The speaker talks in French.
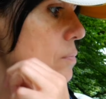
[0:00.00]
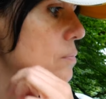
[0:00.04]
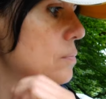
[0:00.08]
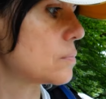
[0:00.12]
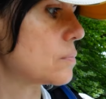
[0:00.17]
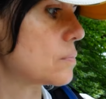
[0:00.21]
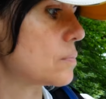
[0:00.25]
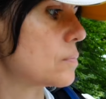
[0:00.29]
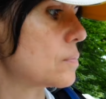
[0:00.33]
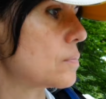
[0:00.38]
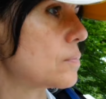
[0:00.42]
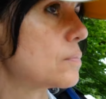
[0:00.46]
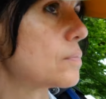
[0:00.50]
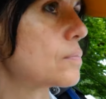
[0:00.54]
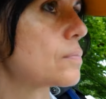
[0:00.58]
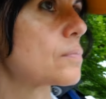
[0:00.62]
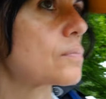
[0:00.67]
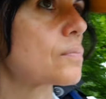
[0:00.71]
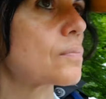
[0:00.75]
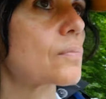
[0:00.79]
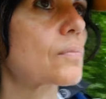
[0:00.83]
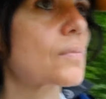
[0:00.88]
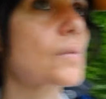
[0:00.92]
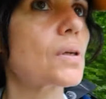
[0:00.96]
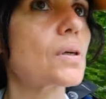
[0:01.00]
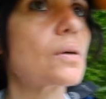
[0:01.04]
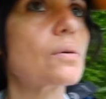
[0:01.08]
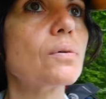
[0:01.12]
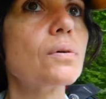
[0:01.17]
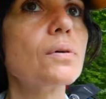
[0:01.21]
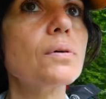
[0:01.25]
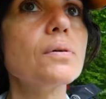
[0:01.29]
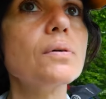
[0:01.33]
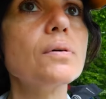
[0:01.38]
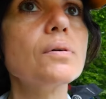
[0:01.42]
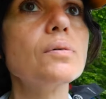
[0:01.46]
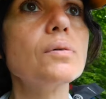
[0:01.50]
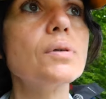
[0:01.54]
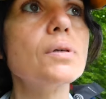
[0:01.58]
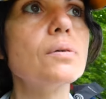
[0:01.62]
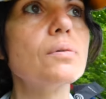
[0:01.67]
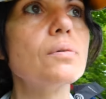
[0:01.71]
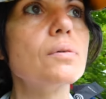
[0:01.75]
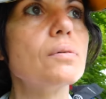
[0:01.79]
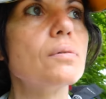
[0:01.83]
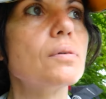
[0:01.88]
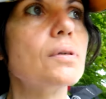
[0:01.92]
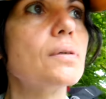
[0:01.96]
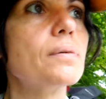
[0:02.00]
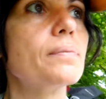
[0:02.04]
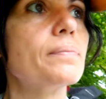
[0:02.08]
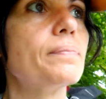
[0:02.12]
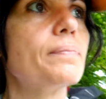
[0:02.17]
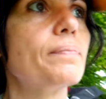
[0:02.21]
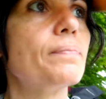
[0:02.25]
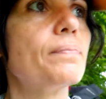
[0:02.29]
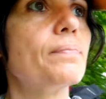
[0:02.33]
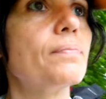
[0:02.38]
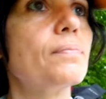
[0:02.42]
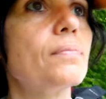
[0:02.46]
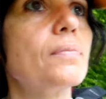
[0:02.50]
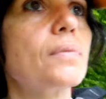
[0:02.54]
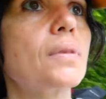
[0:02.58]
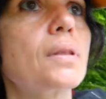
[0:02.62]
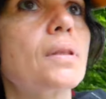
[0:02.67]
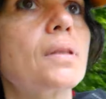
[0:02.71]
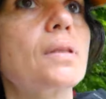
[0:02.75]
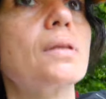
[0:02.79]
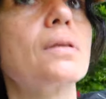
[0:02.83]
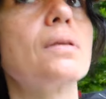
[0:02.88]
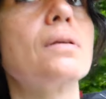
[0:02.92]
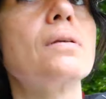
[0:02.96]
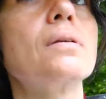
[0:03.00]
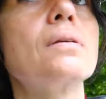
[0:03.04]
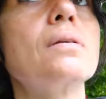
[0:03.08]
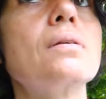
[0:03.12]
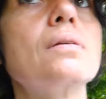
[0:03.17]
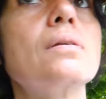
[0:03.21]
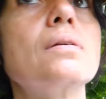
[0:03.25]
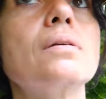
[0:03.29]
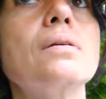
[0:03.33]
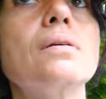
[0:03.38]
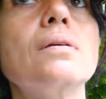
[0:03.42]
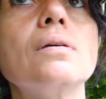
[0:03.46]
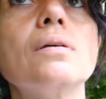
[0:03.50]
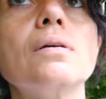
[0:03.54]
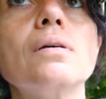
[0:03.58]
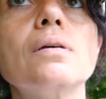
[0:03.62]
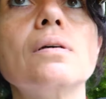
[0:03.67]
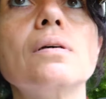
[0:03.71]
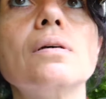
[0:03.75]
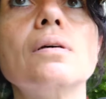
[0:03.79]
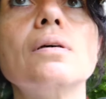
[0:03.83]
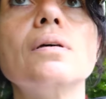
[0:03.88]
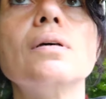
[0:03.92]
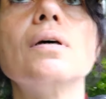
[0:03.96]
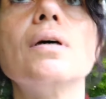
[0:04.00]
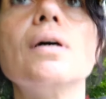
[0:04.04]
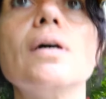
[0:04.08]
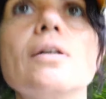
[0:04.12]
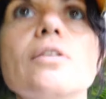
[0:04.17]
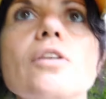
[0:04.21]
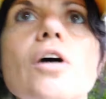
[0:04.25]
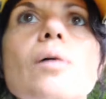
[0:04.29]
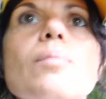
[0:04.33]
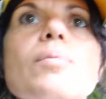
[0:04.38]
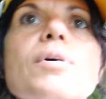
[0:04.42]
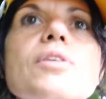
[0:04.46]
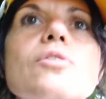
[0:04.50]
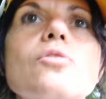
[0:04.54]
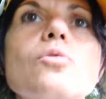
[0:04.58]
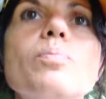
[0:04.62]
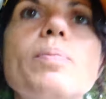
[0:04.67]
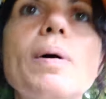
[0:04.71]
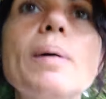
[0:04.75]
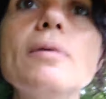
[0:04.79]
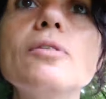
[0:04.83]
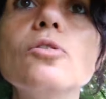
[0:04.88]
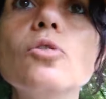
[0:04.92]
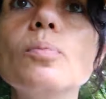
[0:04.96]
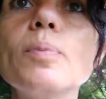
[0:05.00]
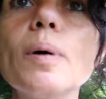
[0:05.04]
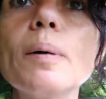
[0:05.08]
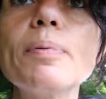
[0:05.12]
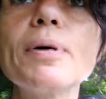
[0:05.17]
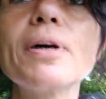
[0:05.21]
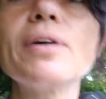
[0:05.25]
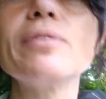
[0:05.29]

y avait des problèmes, on va quand même pas le faire. Oui, oui, oui. oui. Mais c'est non, mais ne pas, ne pas